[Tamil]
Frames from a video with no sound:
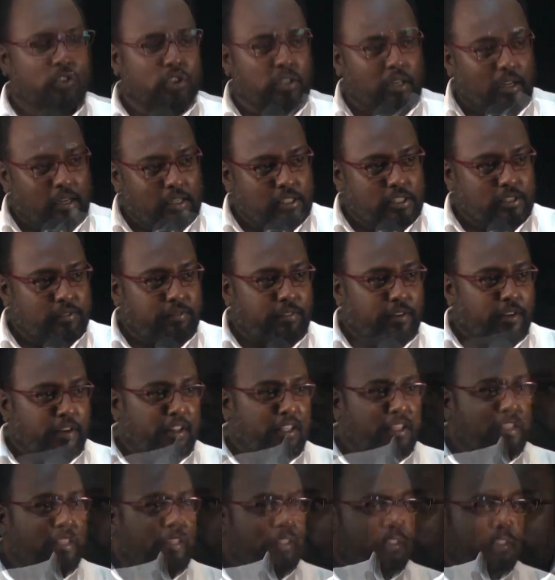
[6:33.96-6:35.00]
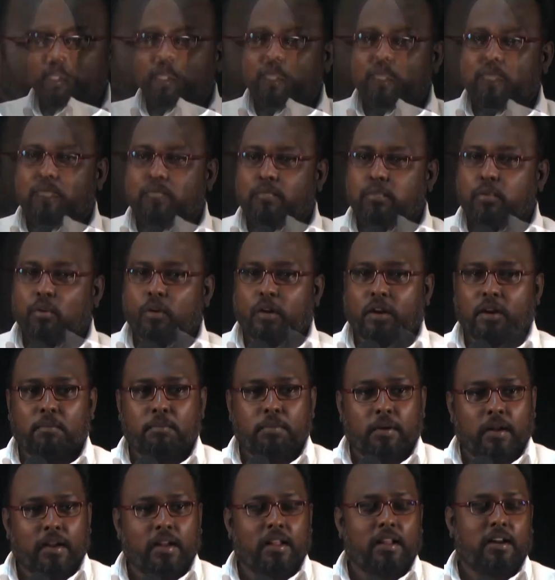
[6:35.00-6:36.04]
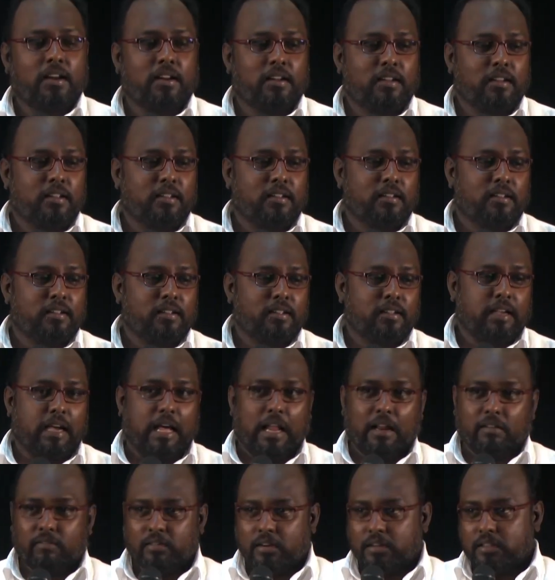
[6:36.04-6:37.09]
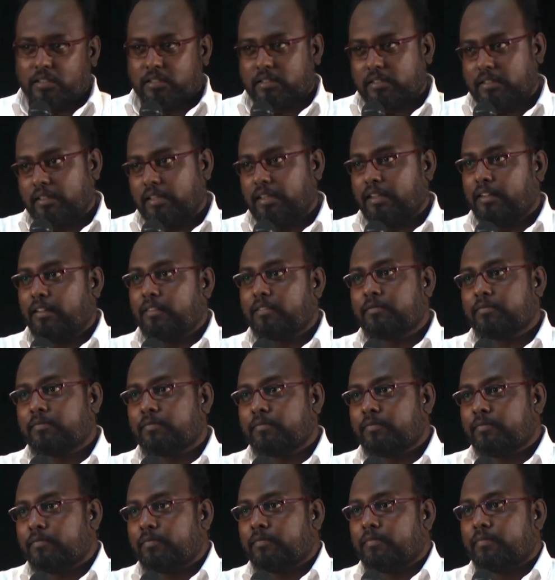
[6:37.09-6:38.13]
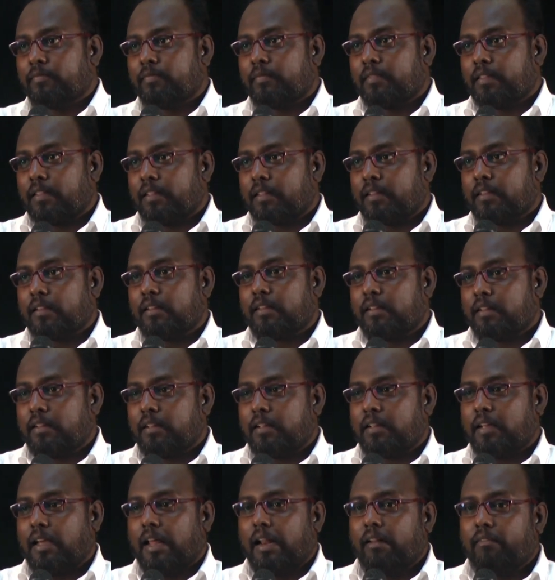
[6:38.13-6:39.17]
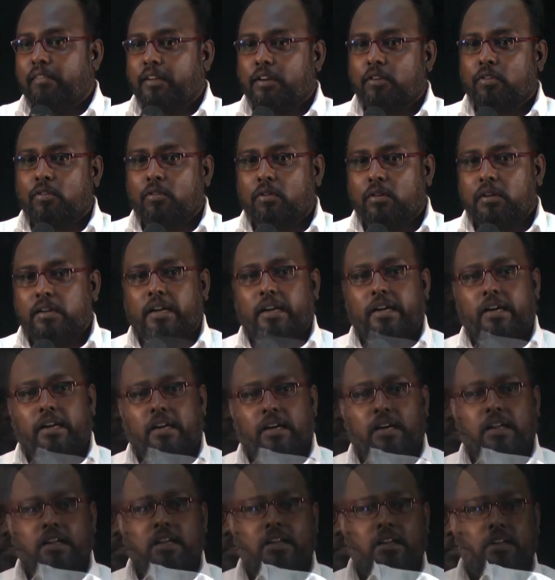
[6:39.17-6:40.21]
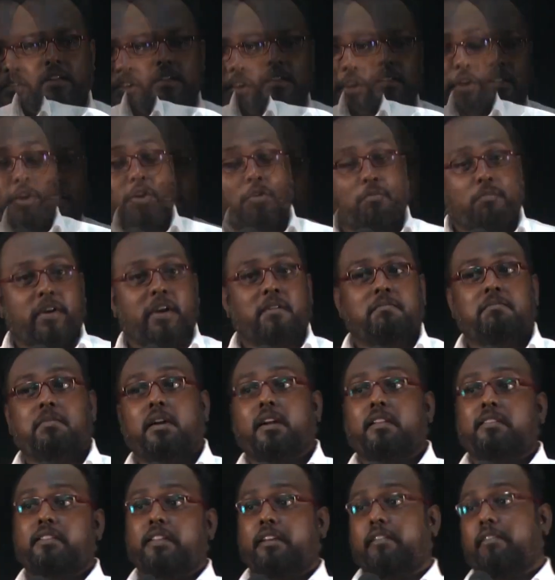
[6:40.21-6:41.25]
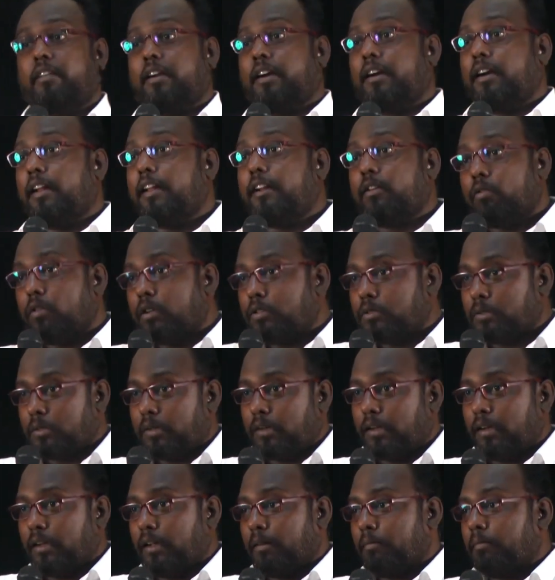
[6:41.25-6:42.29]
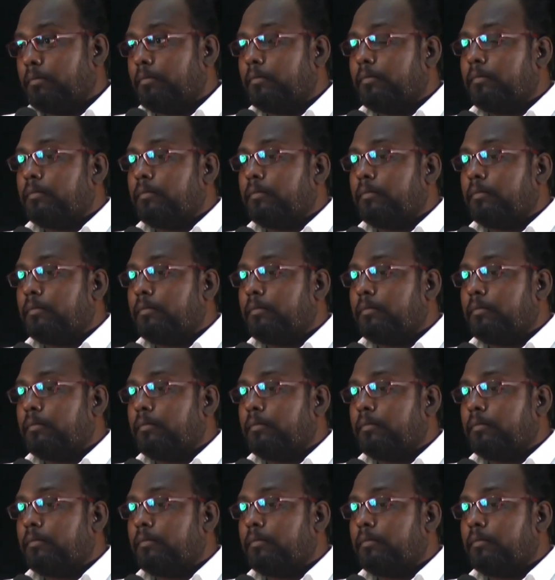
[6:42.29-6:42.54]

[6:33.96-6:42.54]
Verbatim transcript: சார்ல்ஸ் ஃபின்னி போன்ற பலர் கால்வினிஸ்ட் தான் கால்வின் கொள்கைகளை இன்னும் மேம்படுத்தியவர்கள் என்று கூட சொல்லலாம்